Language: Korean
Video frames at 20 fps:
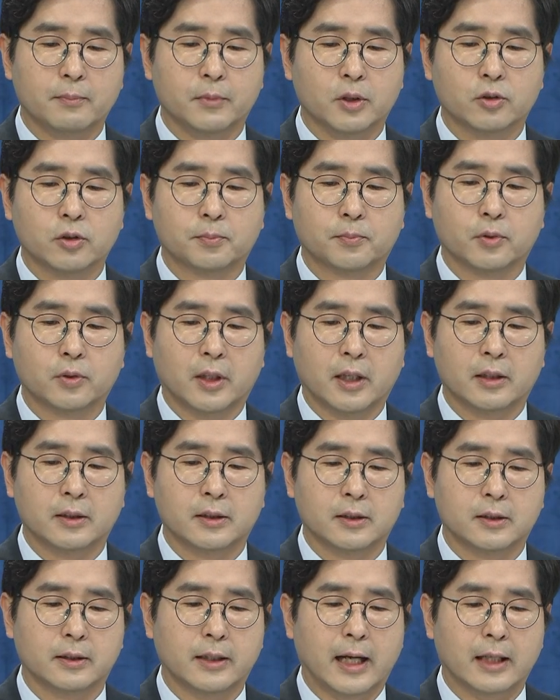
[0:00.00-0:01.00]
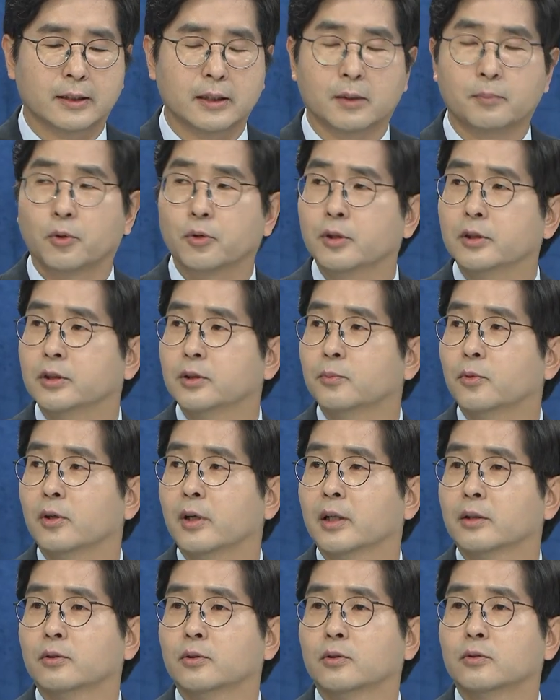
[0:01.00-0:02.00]
미국보다는 낮아 보일지
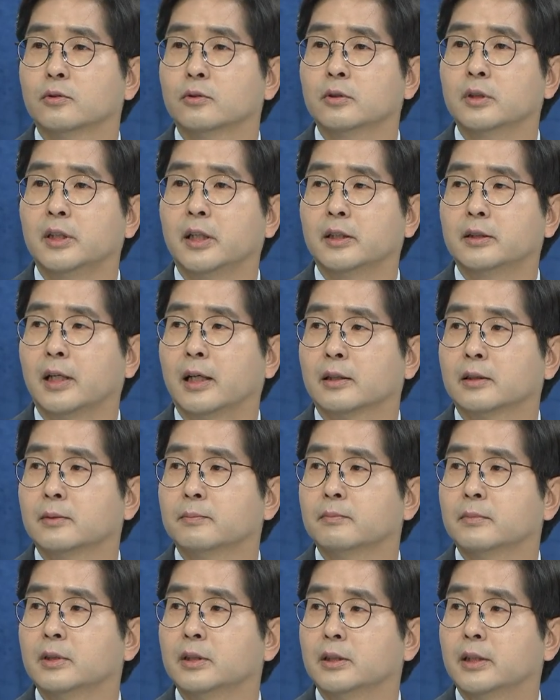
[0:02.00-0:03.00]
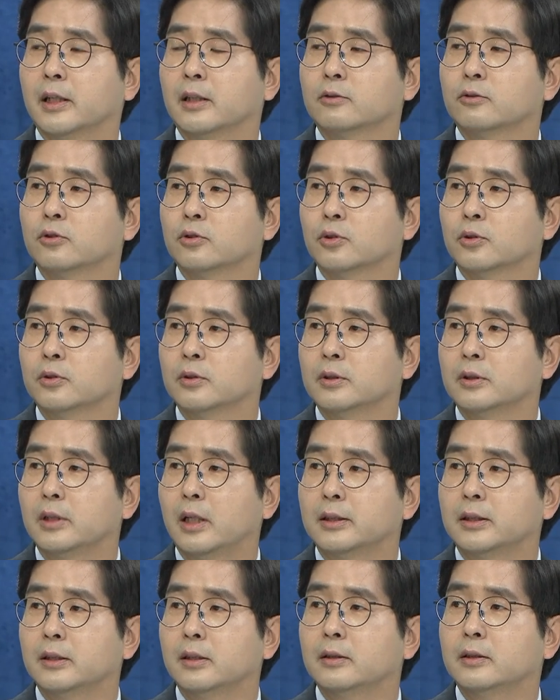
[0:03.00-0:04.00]
몰라도 우리의 자금 시장 구조는
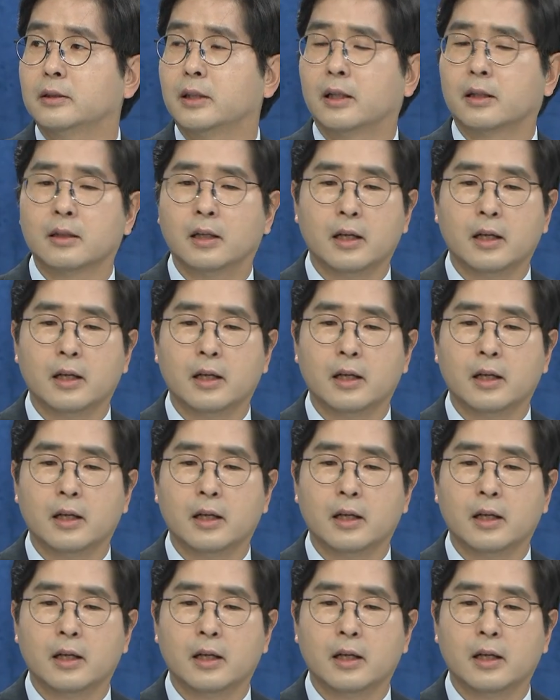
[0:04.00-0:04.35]
사실상